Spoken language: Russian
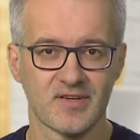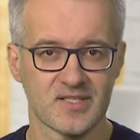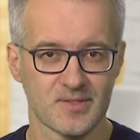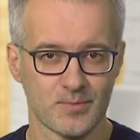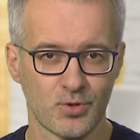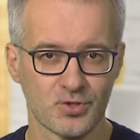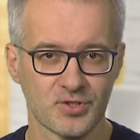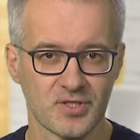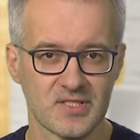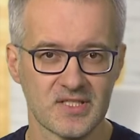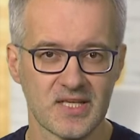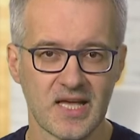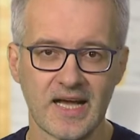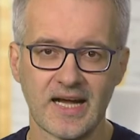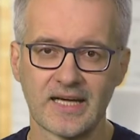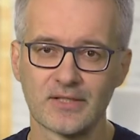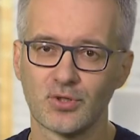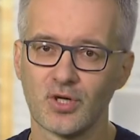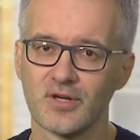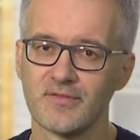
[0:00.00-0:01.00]
Возможность,
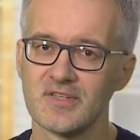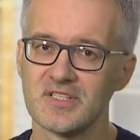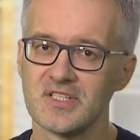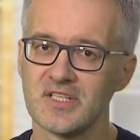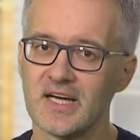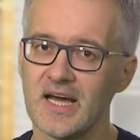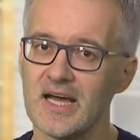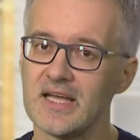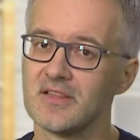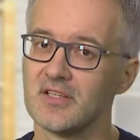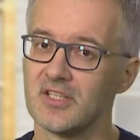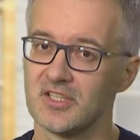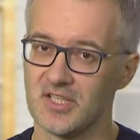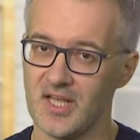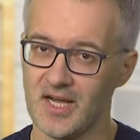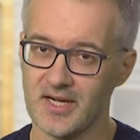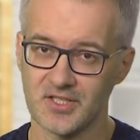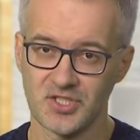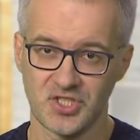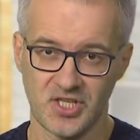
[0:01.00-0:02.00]
которая возникает не
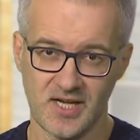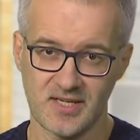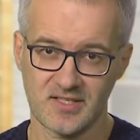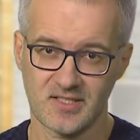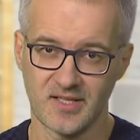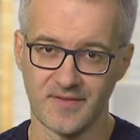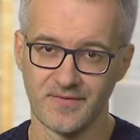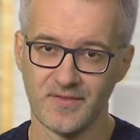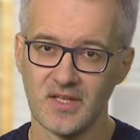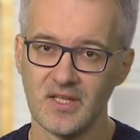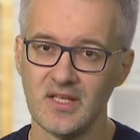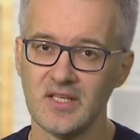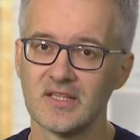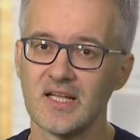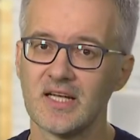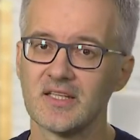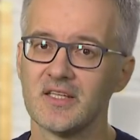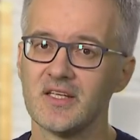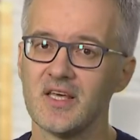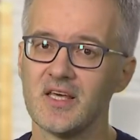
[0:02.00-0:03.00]
так часто, и
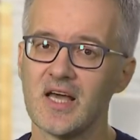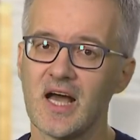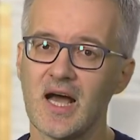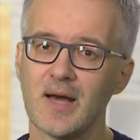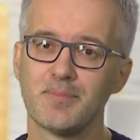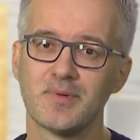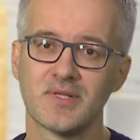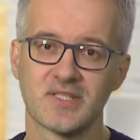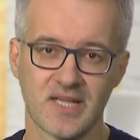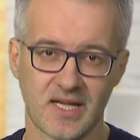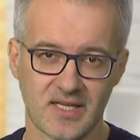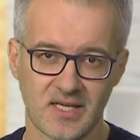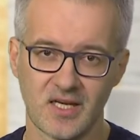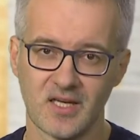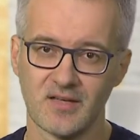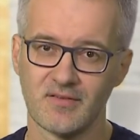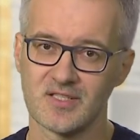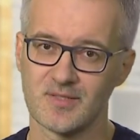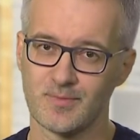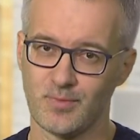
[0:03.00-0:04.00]
надо ей
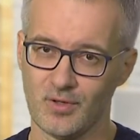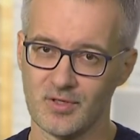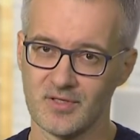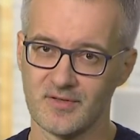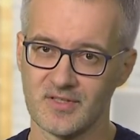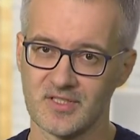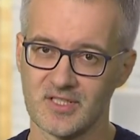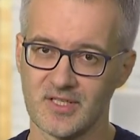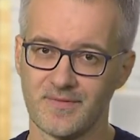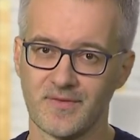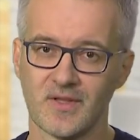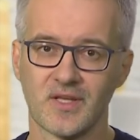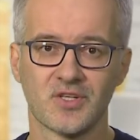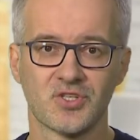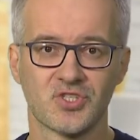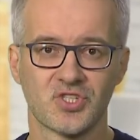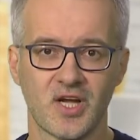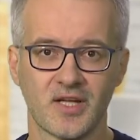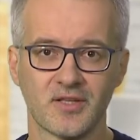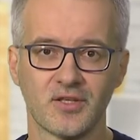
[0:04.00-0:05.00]
обязательно воспользоваться.
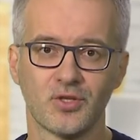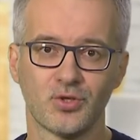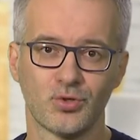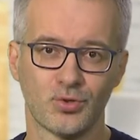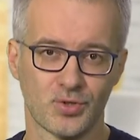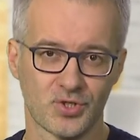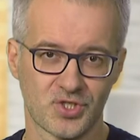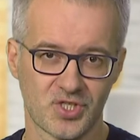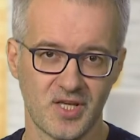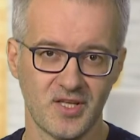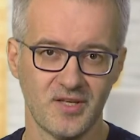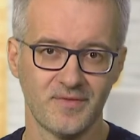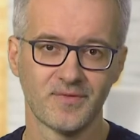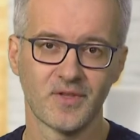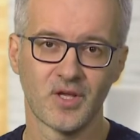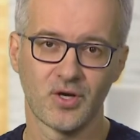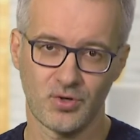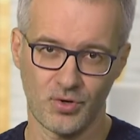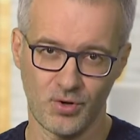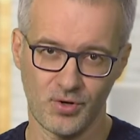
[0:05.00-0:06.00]
Джан Юэжень
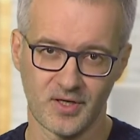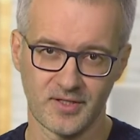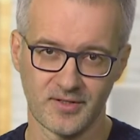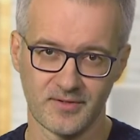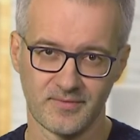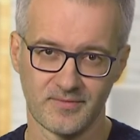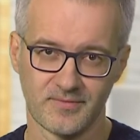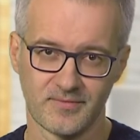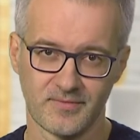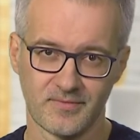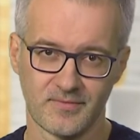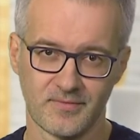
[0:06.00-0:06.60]
Кокон.